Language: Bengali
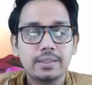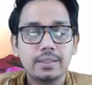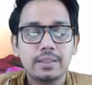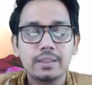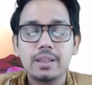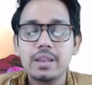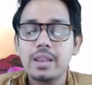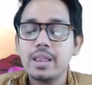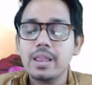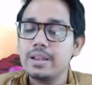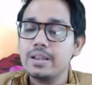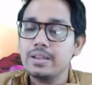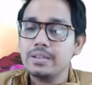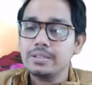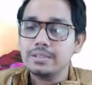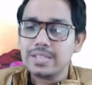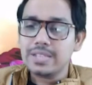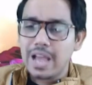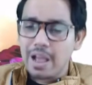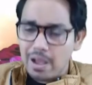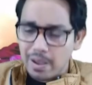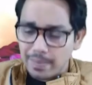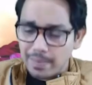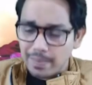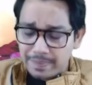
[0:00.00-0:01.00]
তাহলে
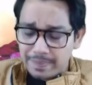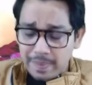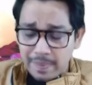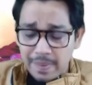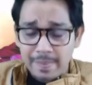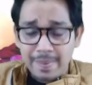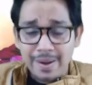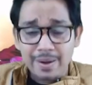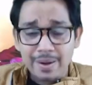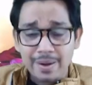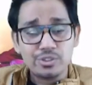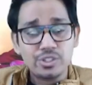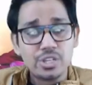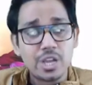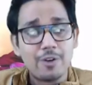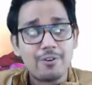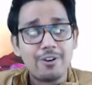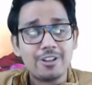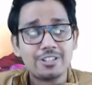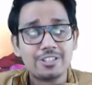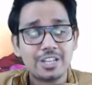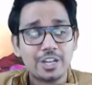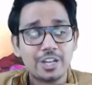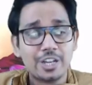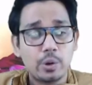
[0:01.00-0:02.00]
স্বাভাবিকভাবে মানুষ যাওয়া
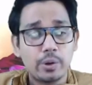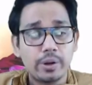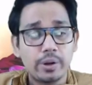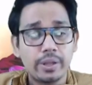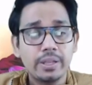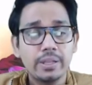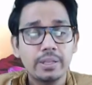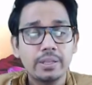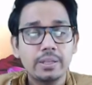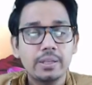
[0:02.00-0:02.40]
আসা করে